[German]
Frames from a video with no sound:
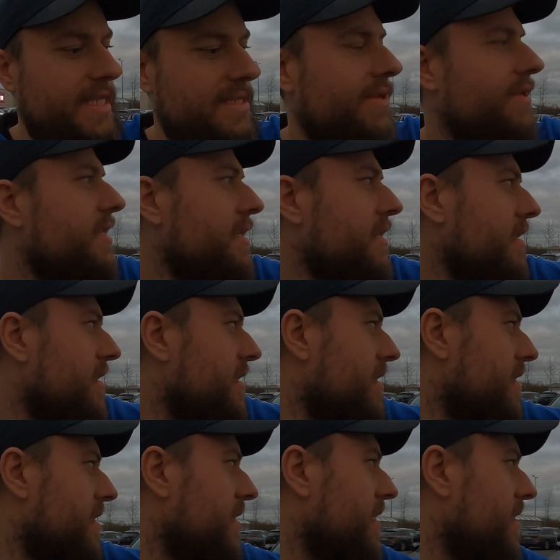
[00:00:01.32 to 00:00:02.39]
der Sonne,
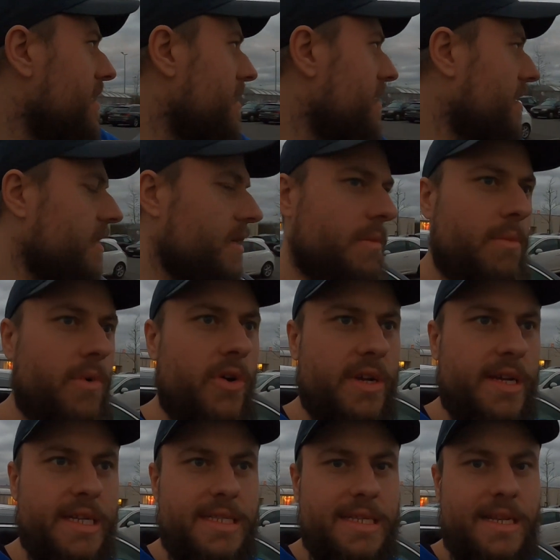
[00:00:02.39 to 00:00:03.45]

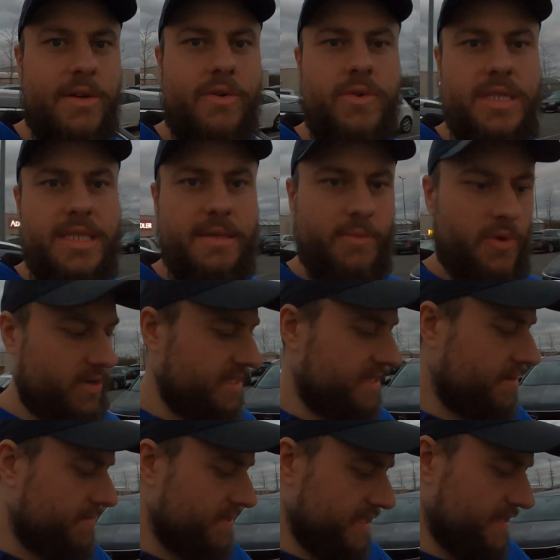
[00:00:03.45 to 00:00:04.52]
morgen geht's los, morgen
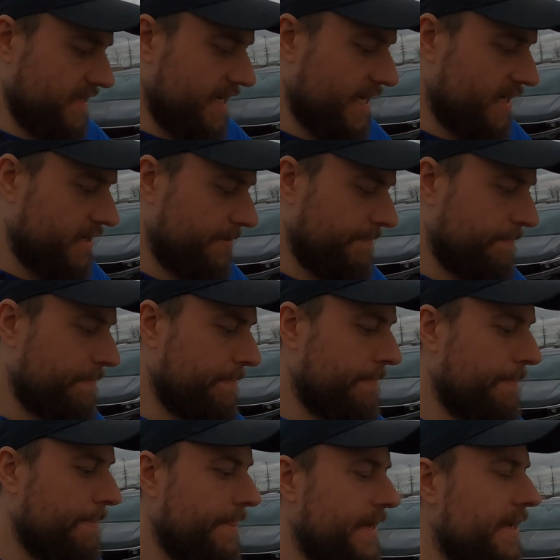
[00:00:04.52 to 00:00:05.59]
Samstag
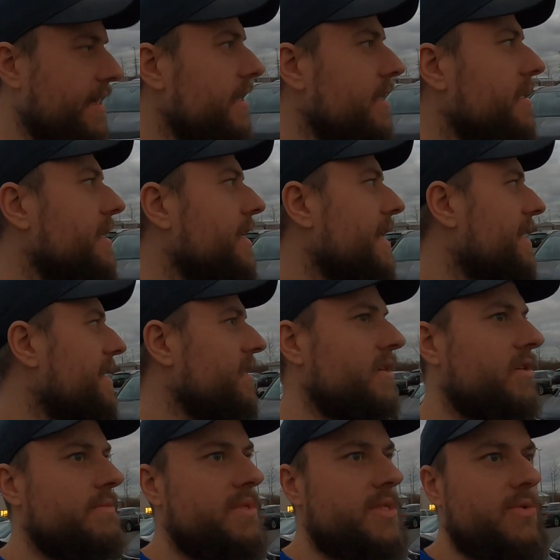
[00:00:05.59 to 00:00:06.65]
geht der
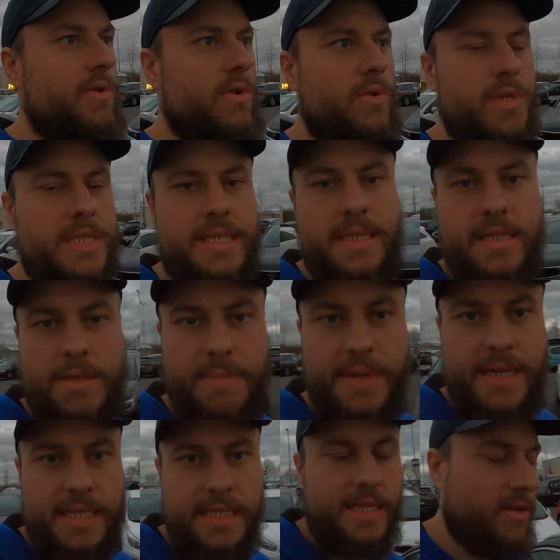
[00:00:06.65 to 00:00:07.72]
Kinderumzug los. Ich
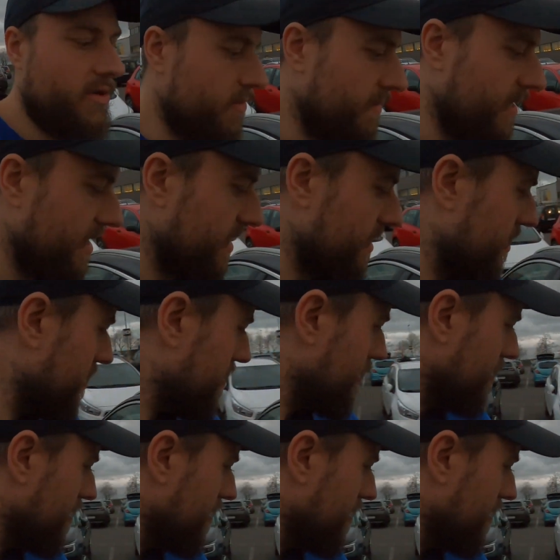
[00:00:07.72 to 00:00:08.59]
bin jetzt hier nochmal,